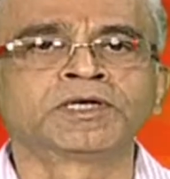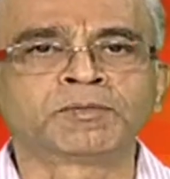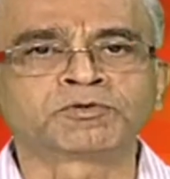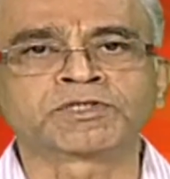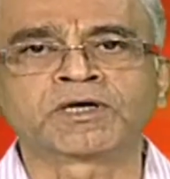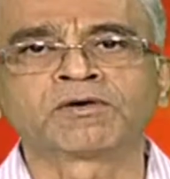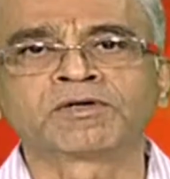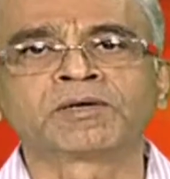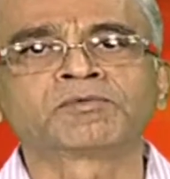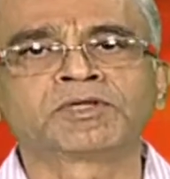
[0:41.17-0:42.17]
ఏ పుస్తకంలో
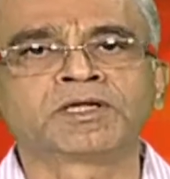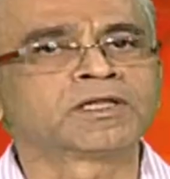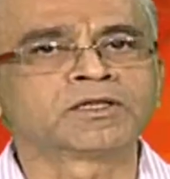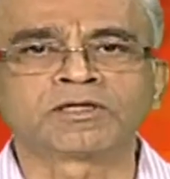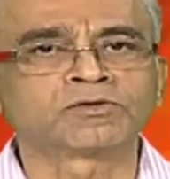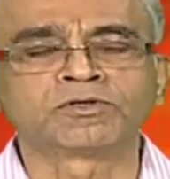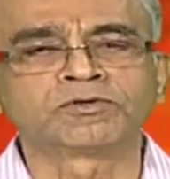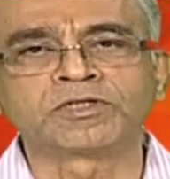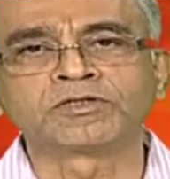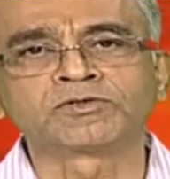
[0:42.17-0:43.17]
ఏముంది అనేది అంతో
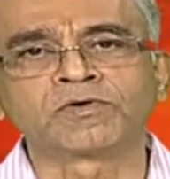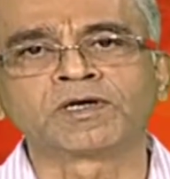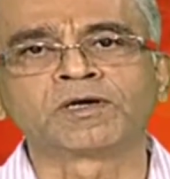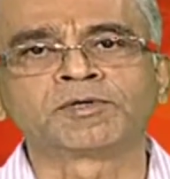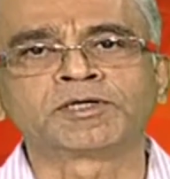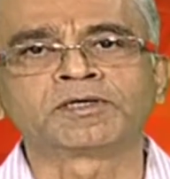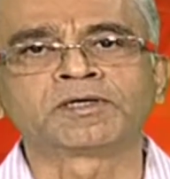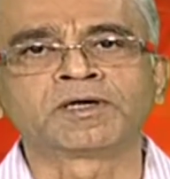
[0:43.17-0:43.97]
ఎంతో తెలుసుకోవాలి కాబట్టి